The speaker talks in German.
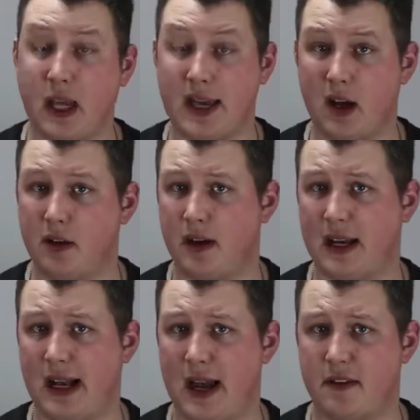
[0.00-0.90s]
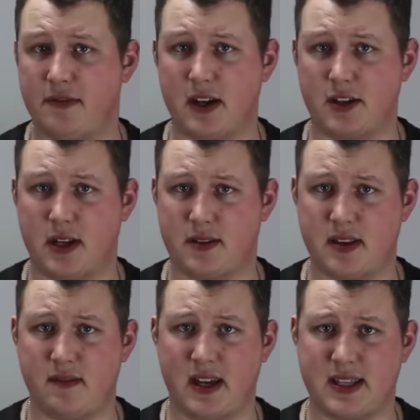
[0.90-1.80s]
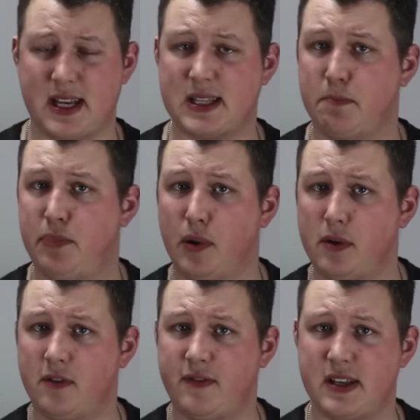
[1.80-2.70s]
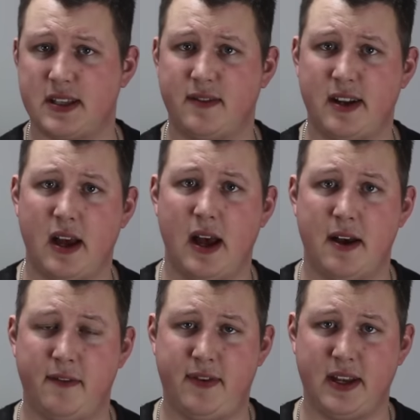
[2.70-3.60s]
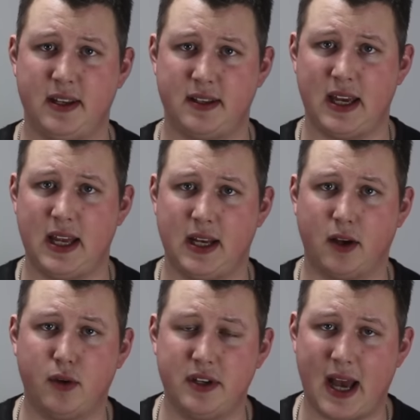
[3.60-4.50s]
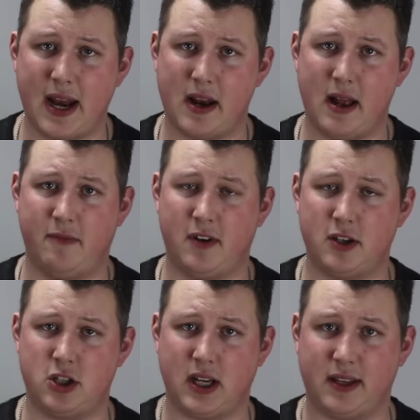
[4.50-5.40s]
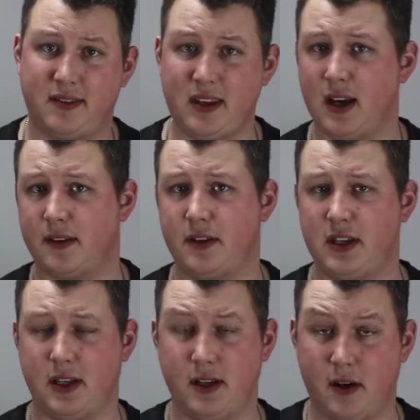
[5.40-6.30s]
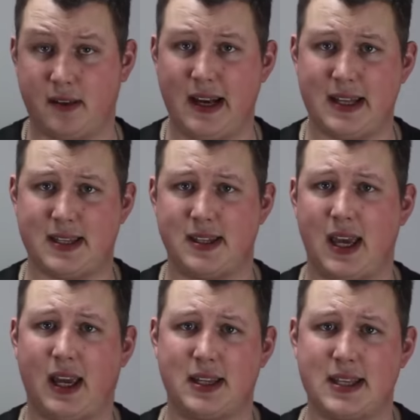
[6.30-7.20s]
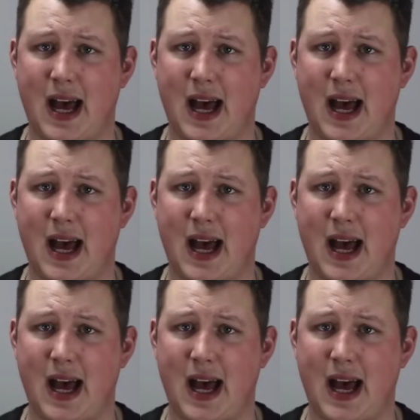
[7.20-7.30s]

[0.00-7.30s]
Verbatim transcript: Hier auch noch ein kleiner Veranstaltungshinweis. Das Pogo Festival findet in rund eineinhalb Wochen statt. Sichert euch noch die letzten Tickets.